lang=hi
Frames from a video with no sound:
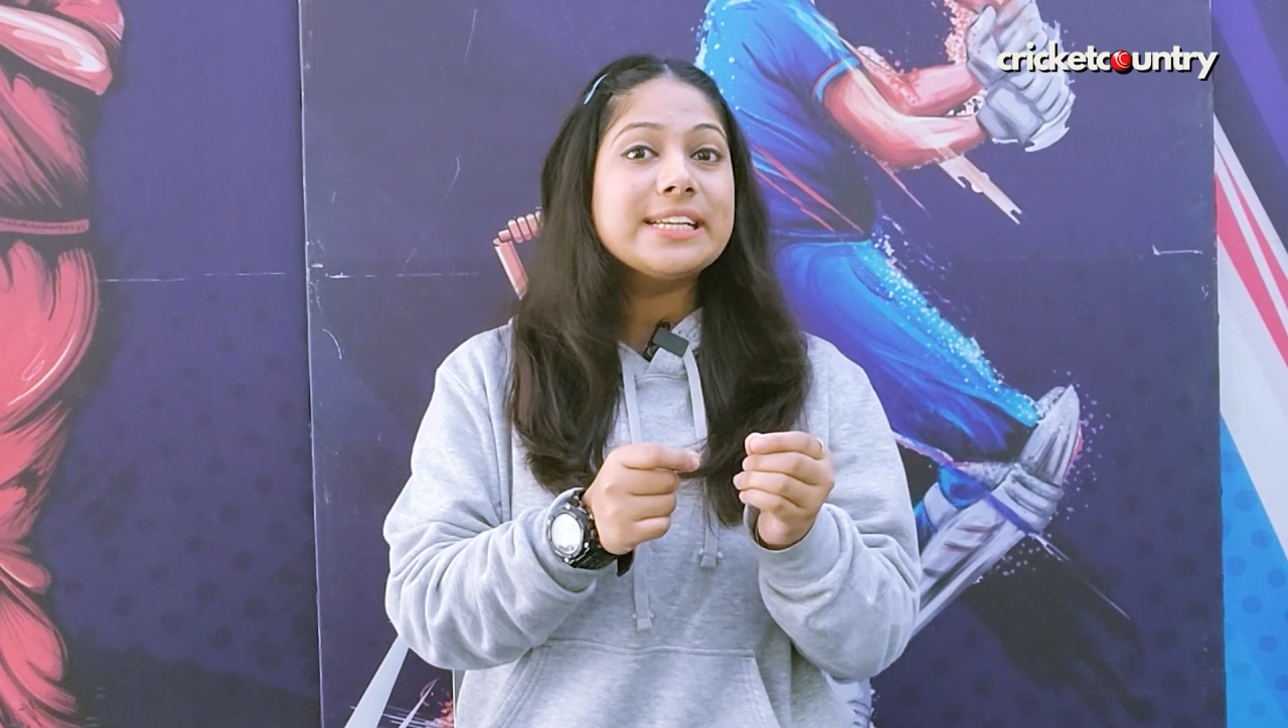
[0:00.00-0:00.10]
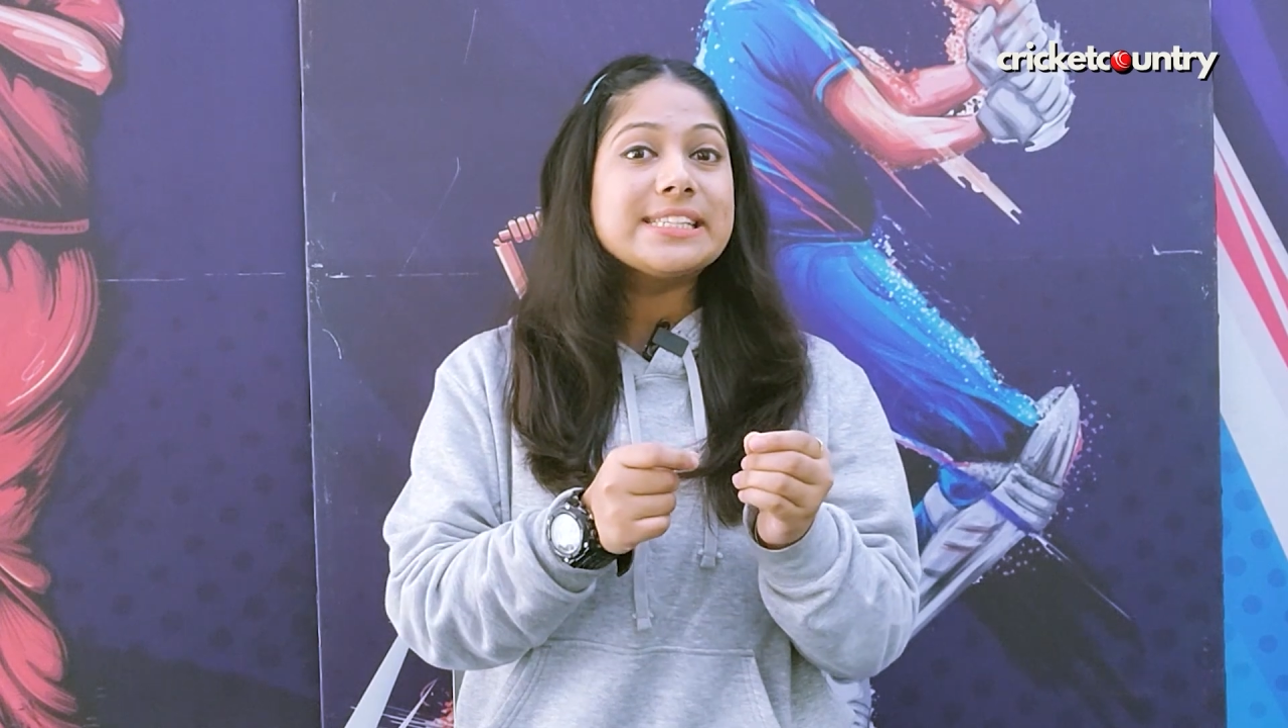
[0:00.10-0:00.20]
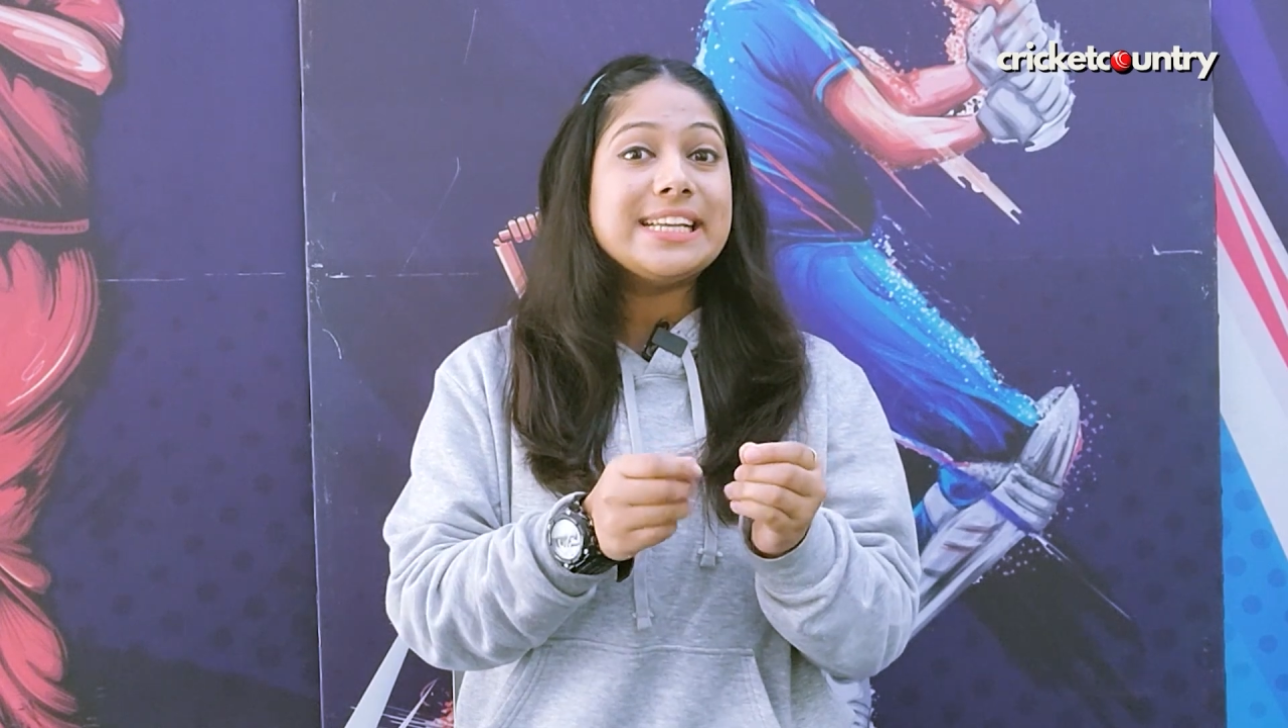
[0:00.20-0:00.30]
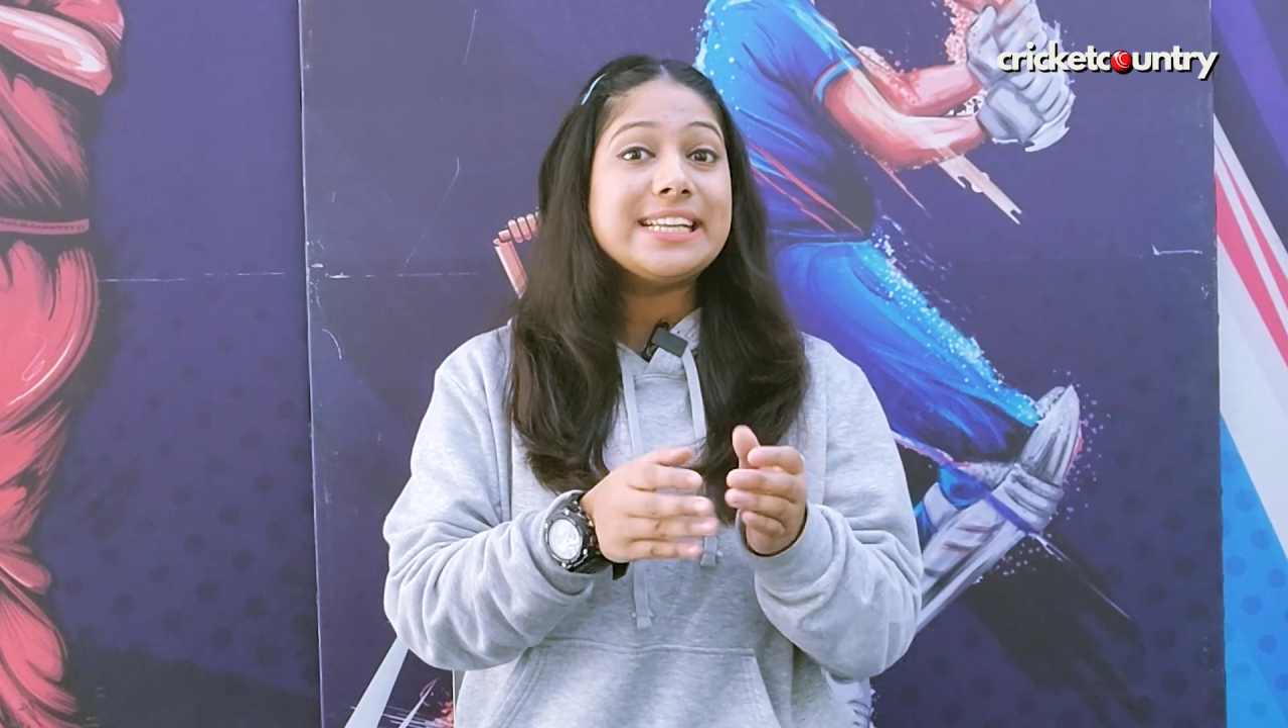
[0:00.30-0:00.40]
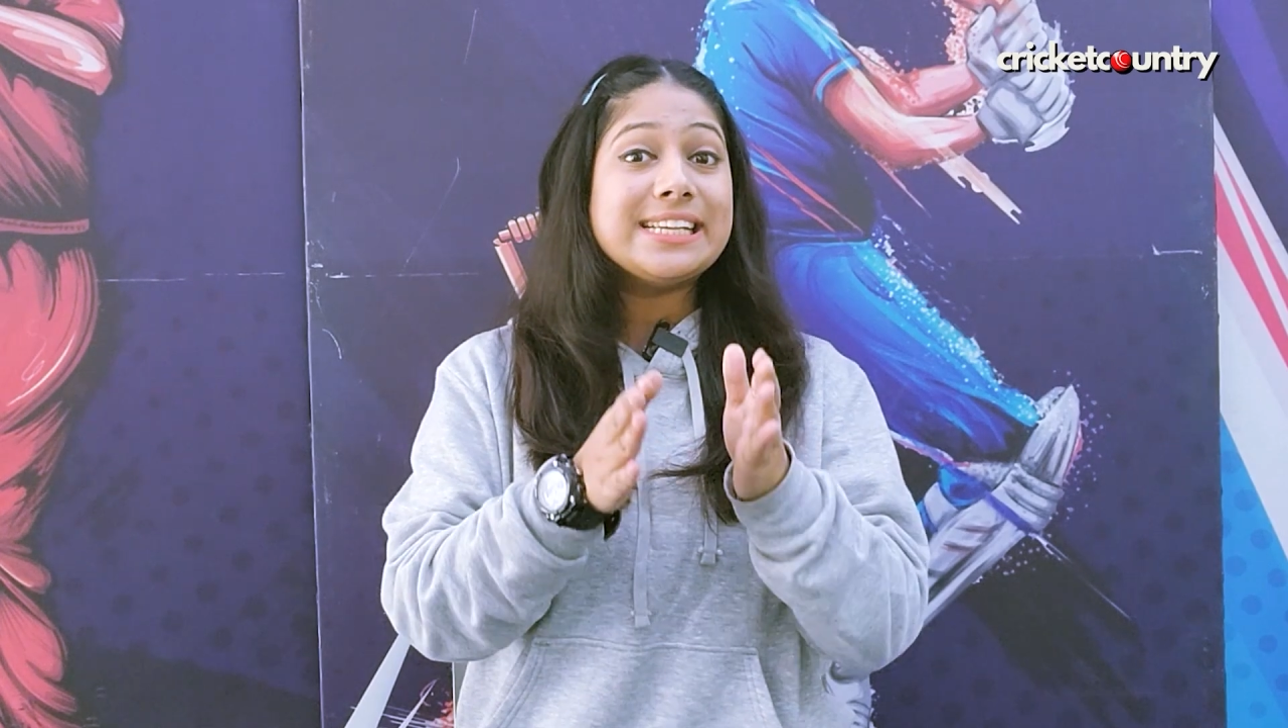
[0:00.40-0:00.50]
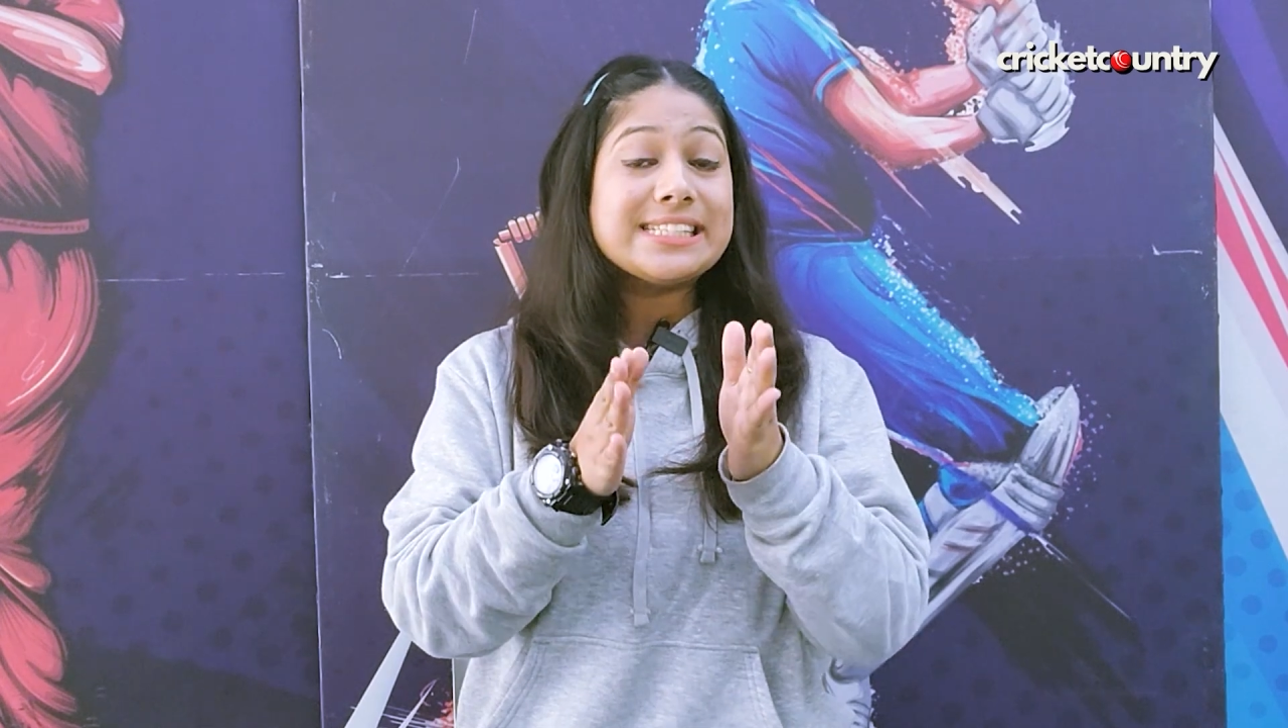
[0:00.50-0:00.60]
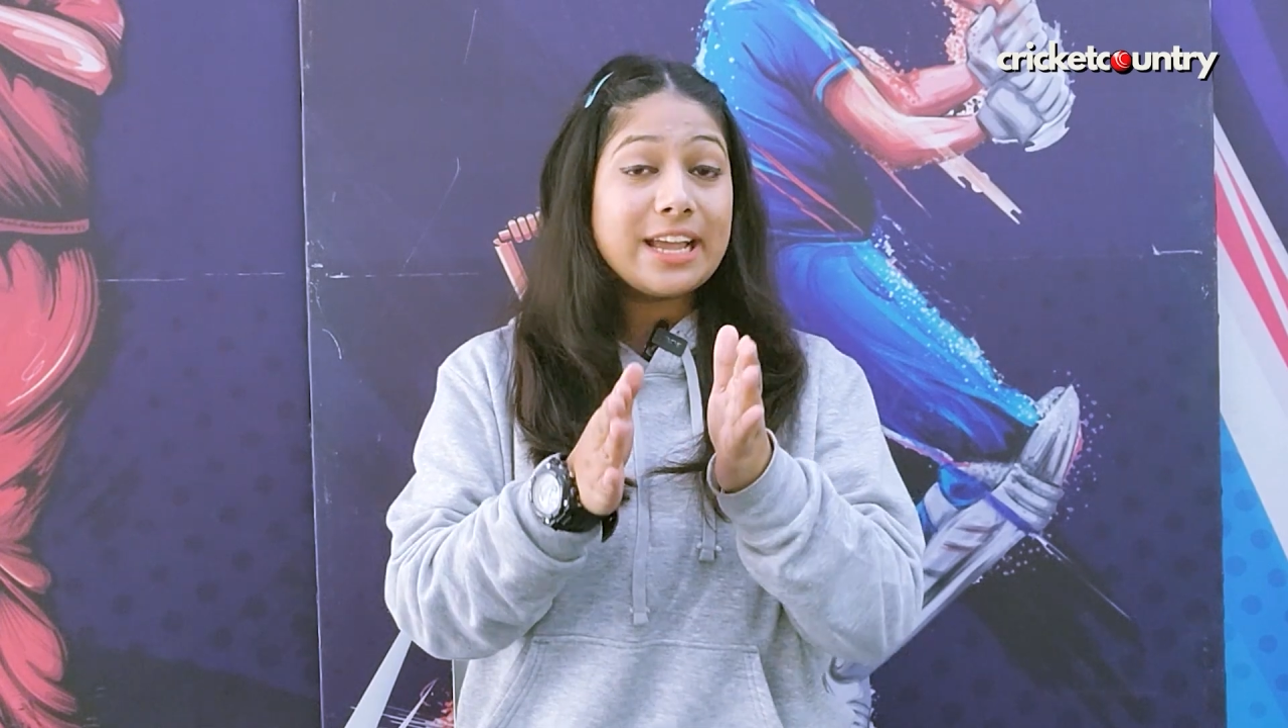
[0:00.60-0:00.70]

सीरीज